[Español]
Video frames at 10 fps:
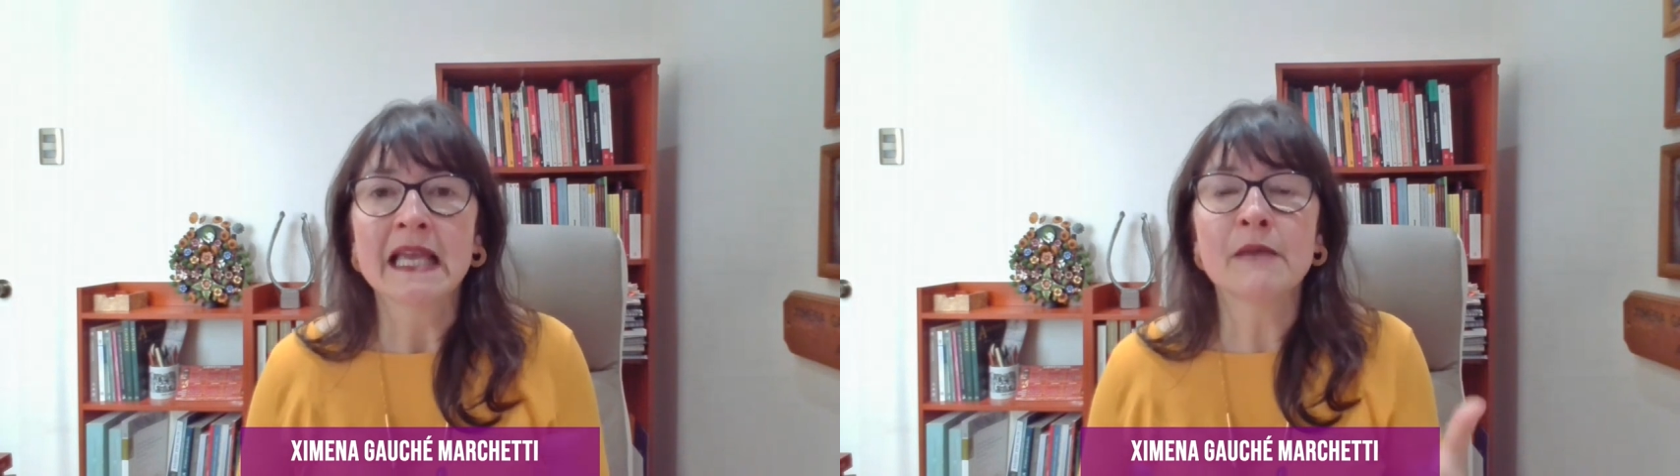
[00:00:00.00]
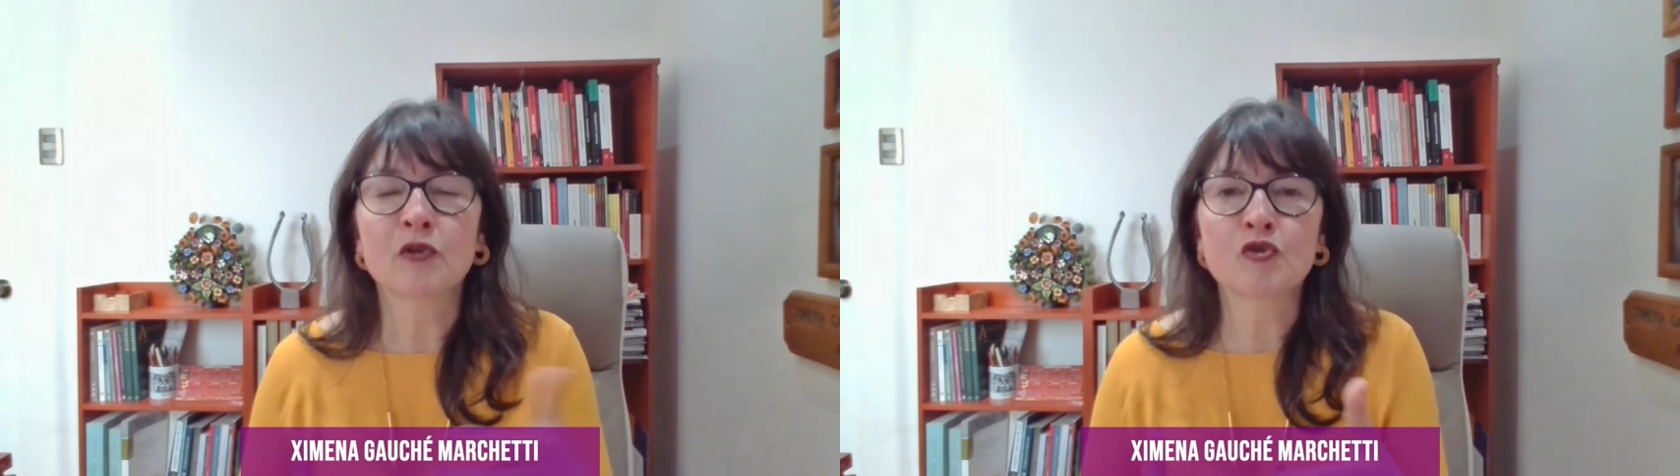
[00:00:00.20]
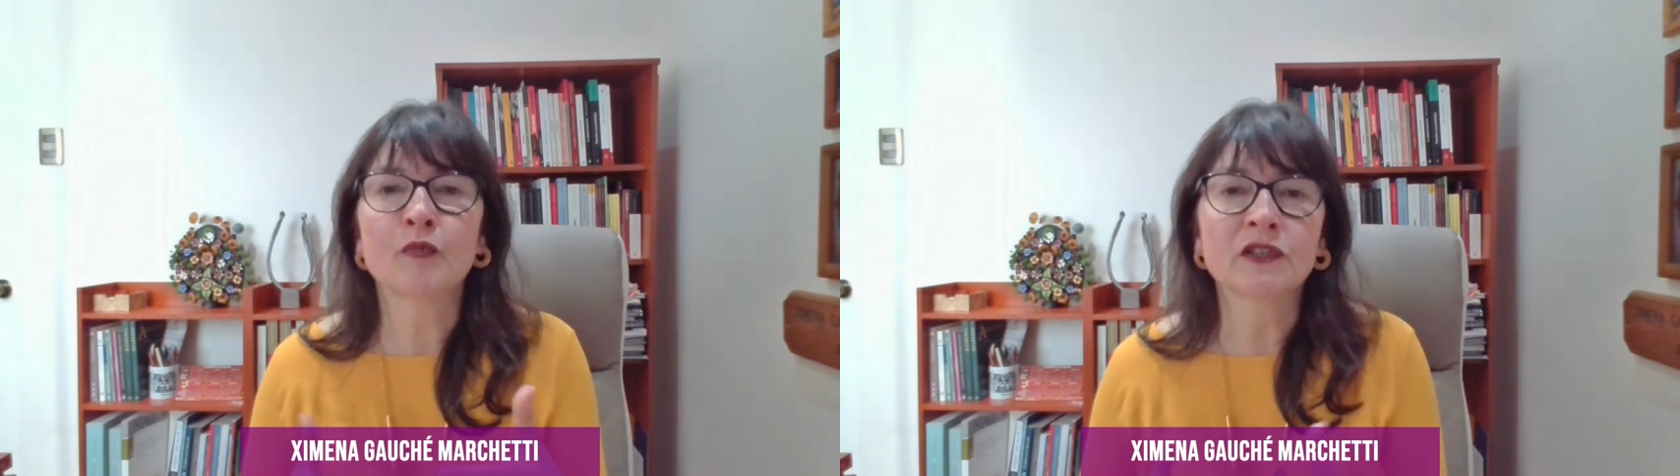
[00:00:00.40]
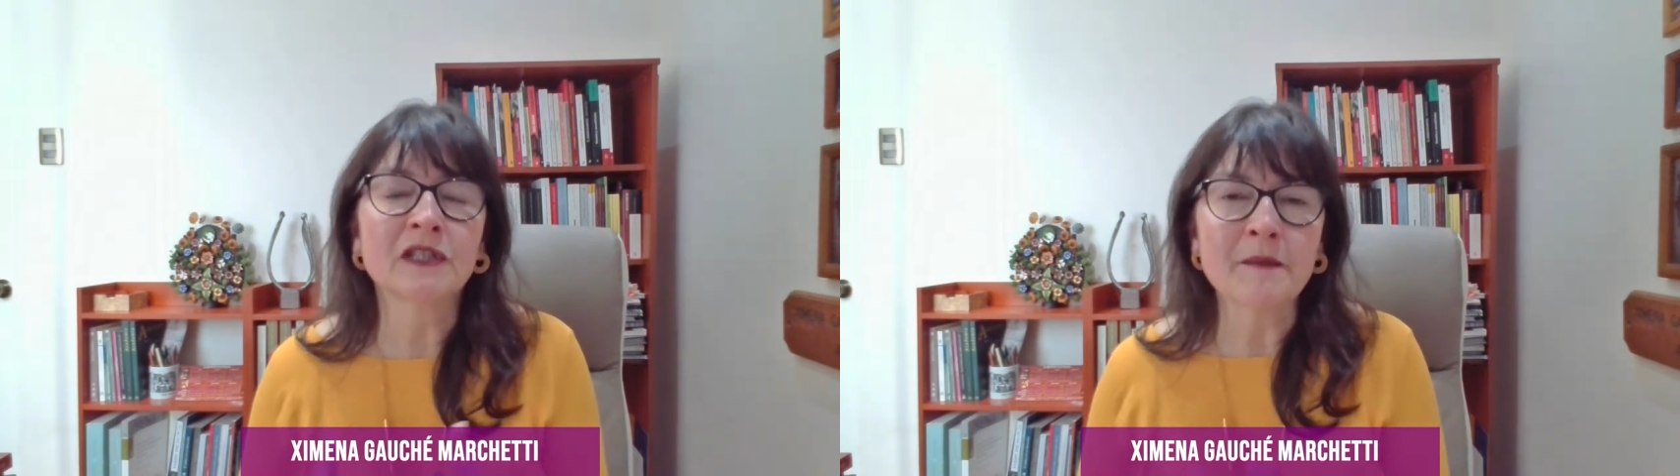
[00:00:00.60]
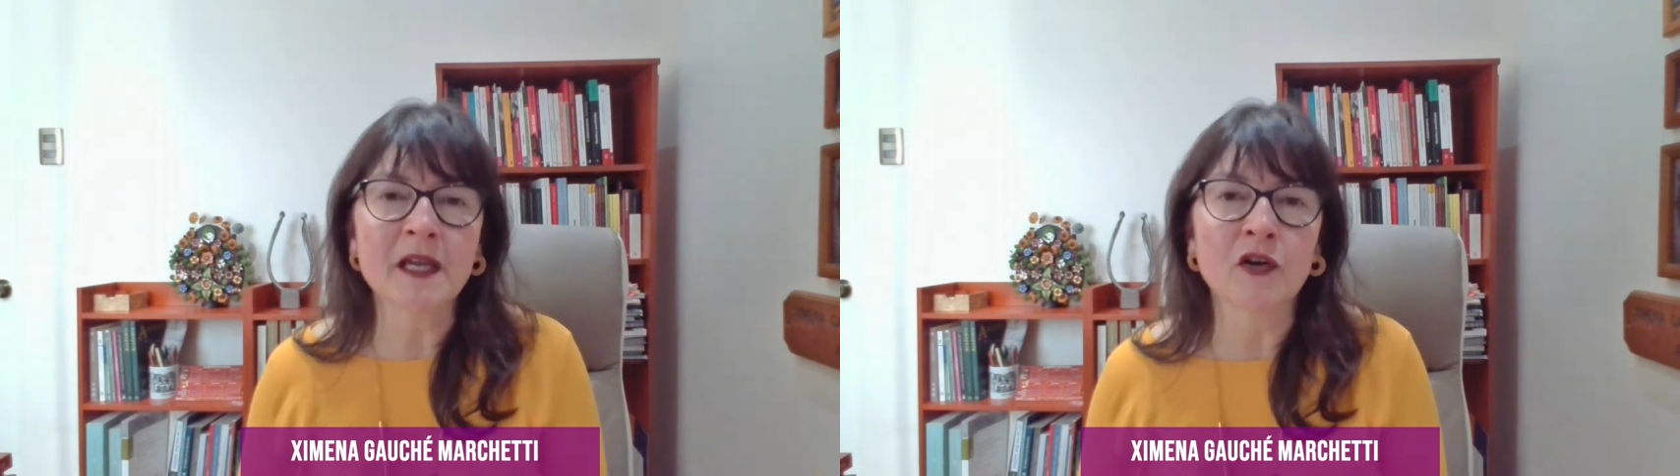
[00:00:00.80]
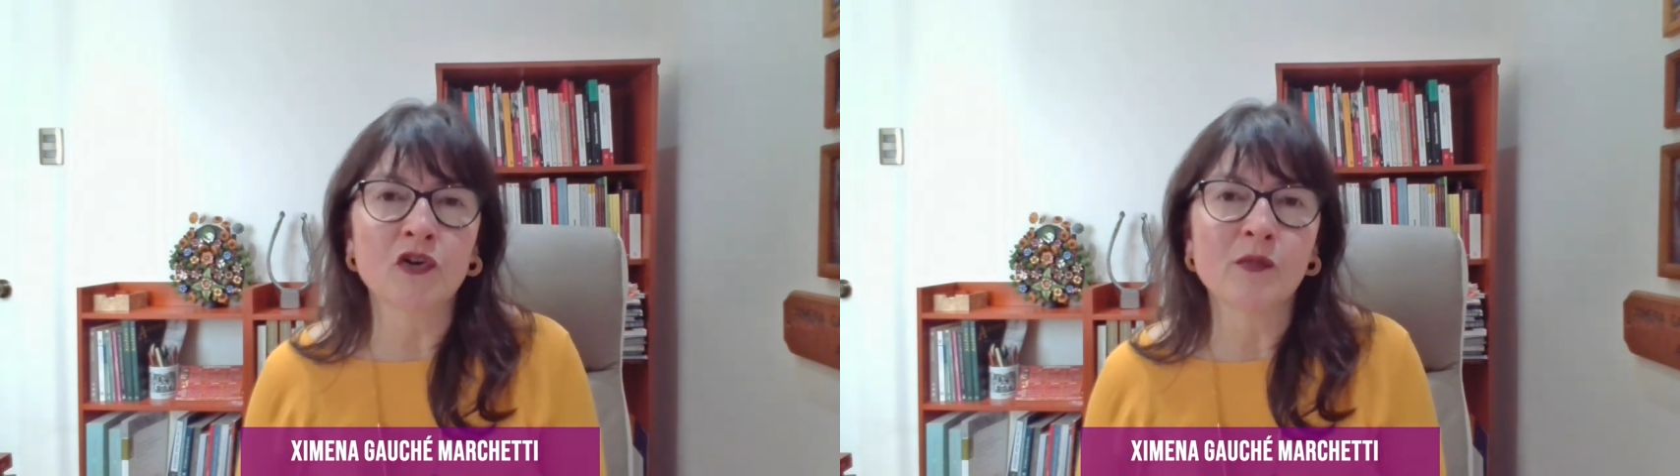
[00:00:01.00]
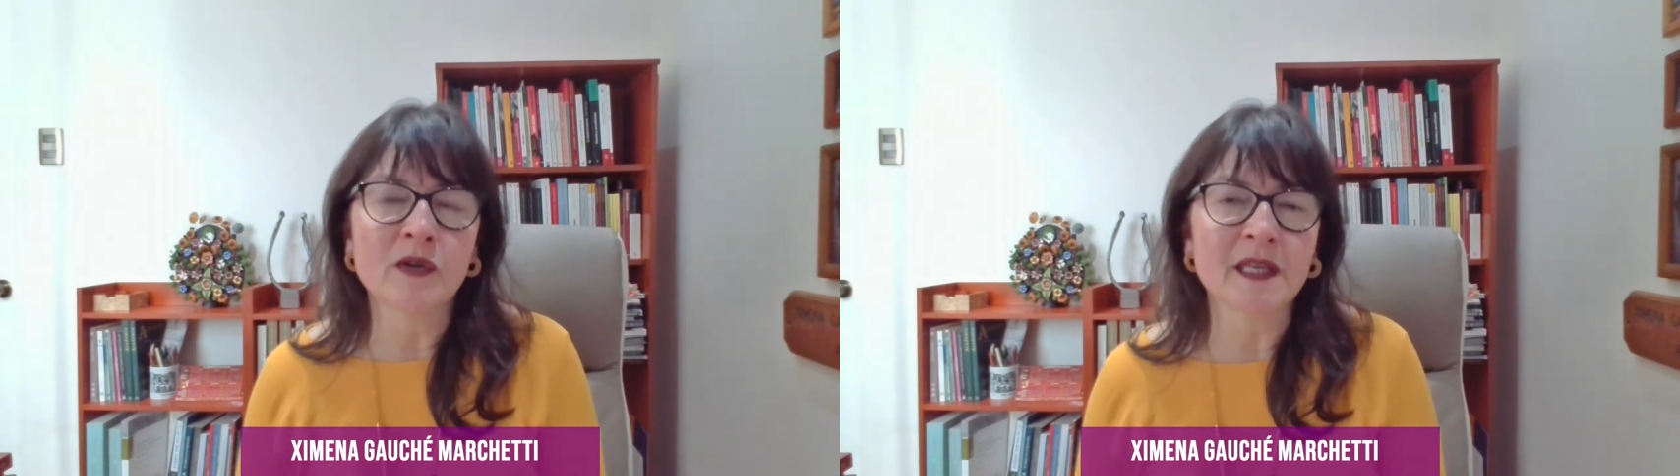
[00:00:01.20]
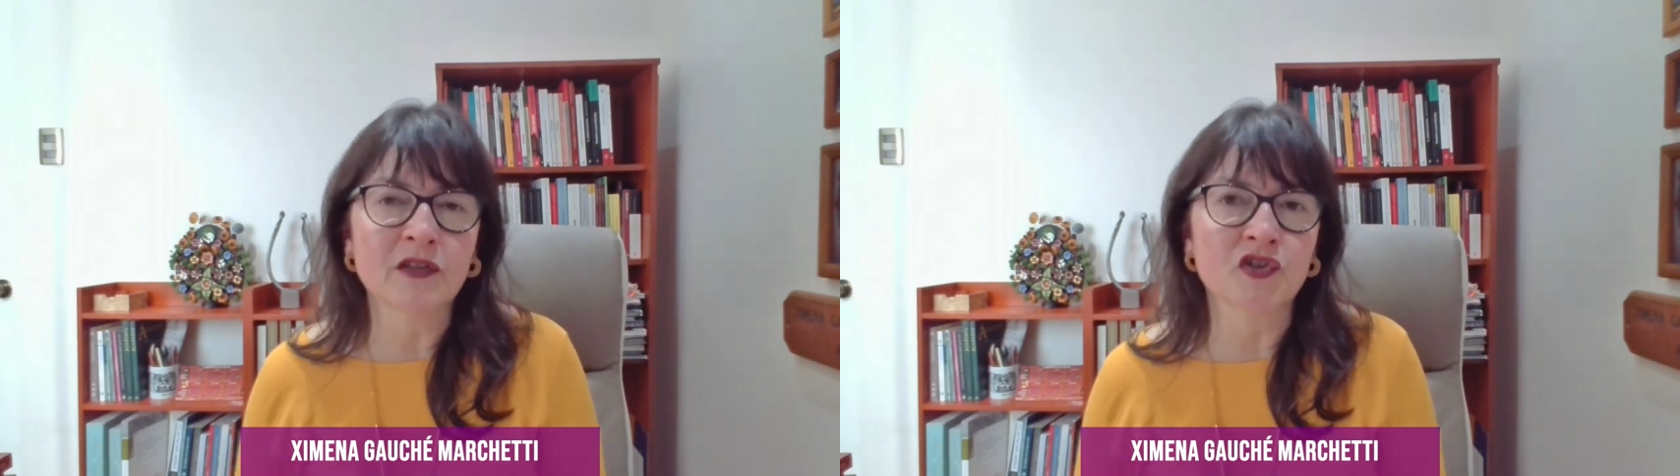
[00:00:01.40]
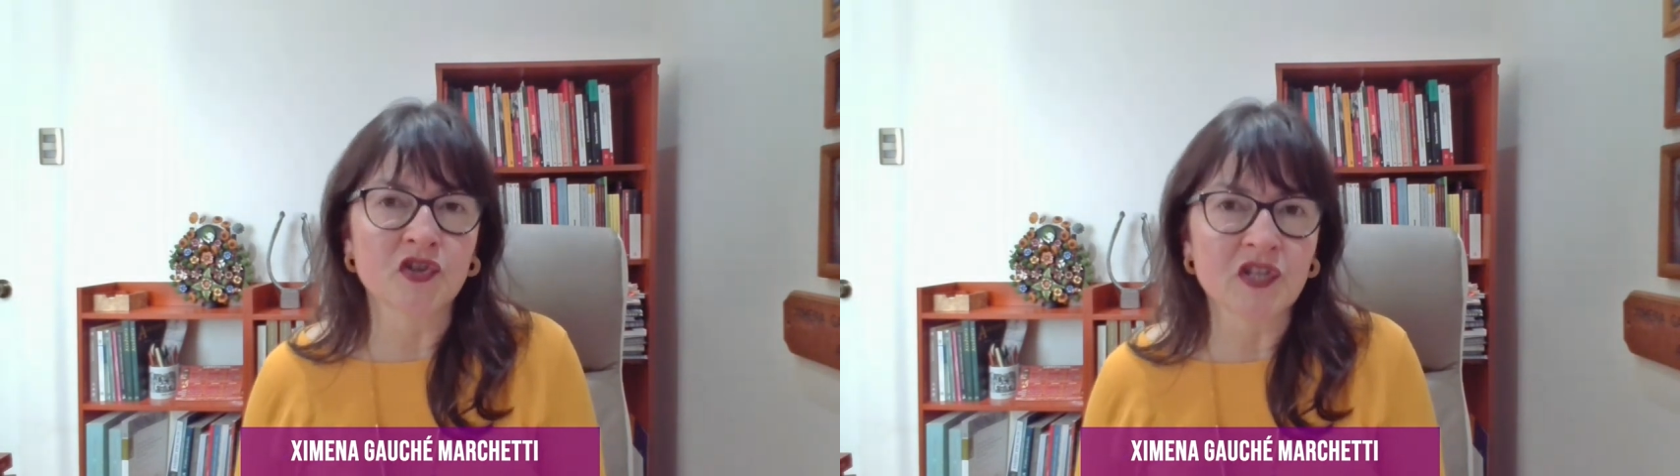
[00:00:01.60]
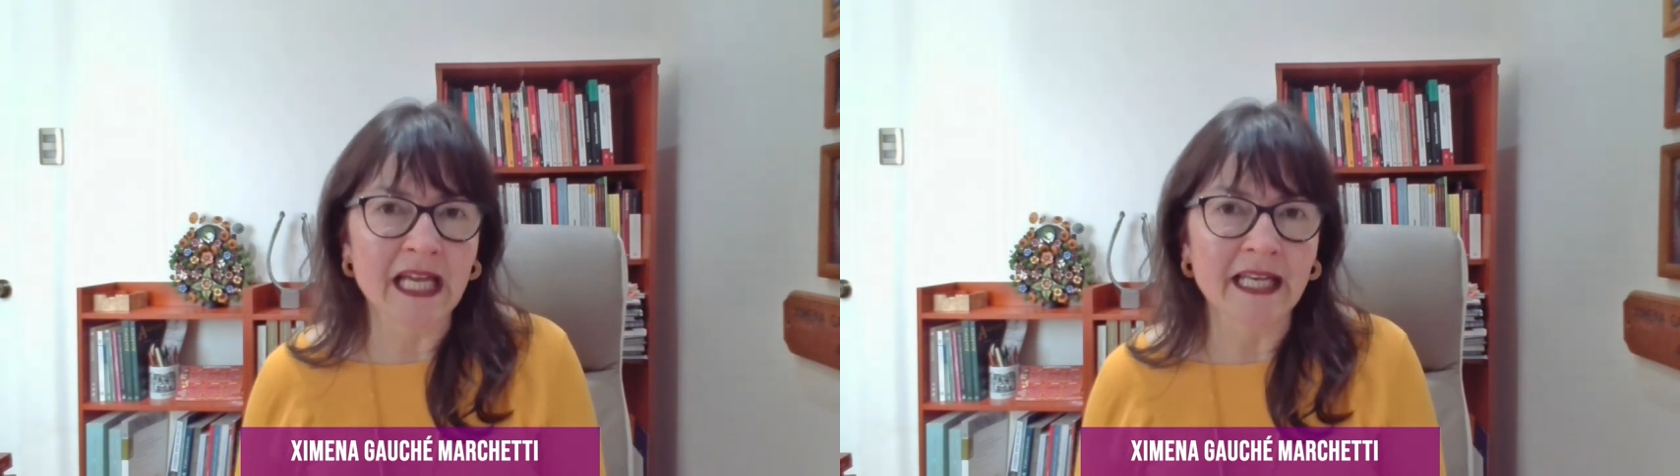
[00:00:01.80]
y por supuesto también con los movimientos
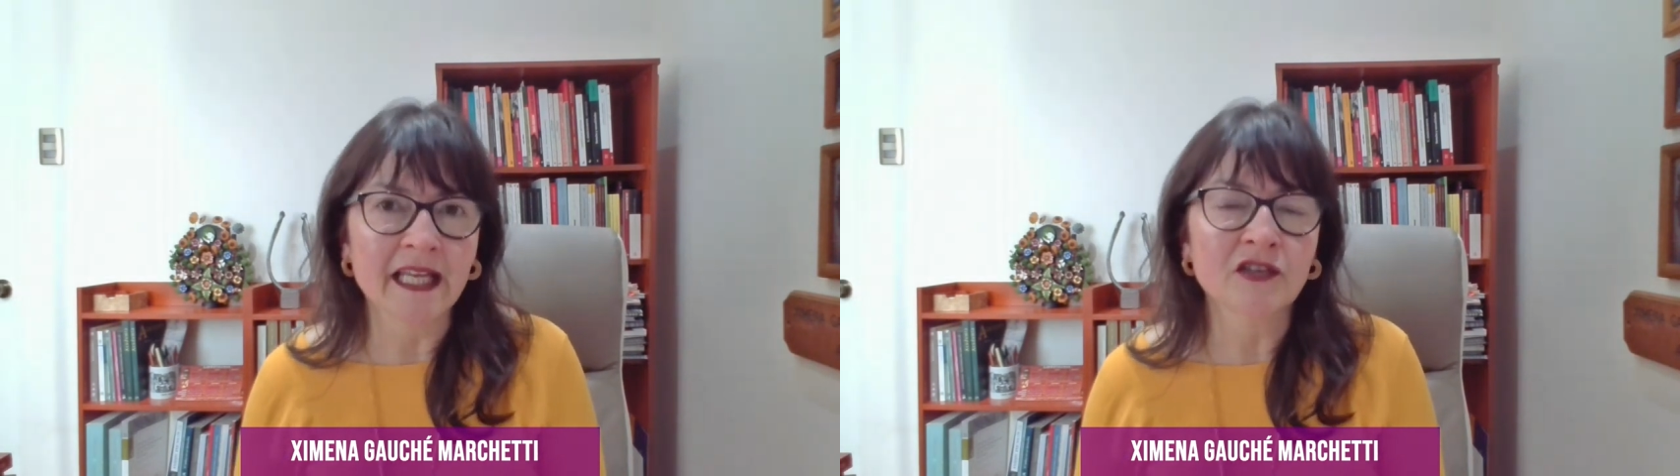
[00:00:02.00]
sociales.